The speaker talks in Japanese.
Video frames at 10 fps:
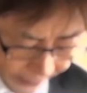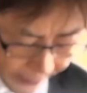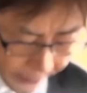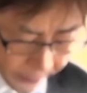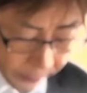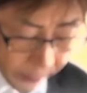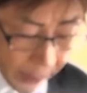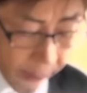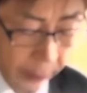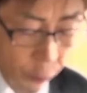士からは
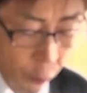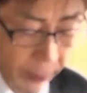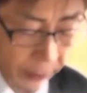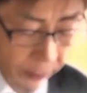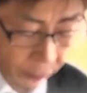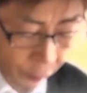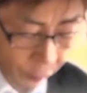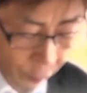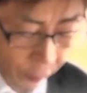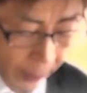50両の金
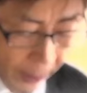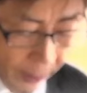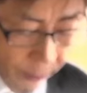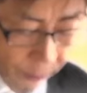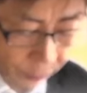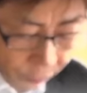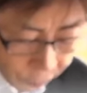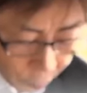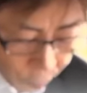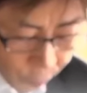を受け取っている。
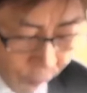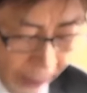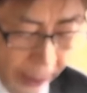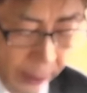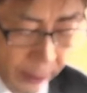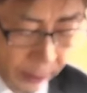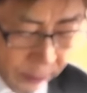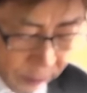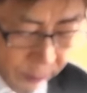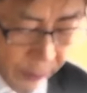
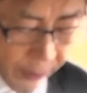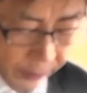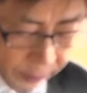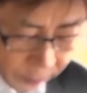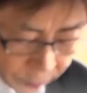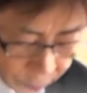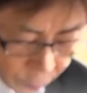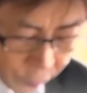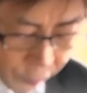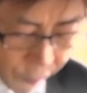その上に
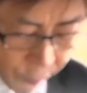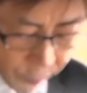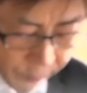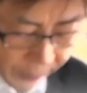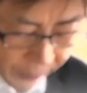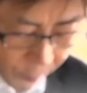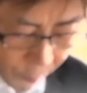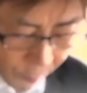かの面を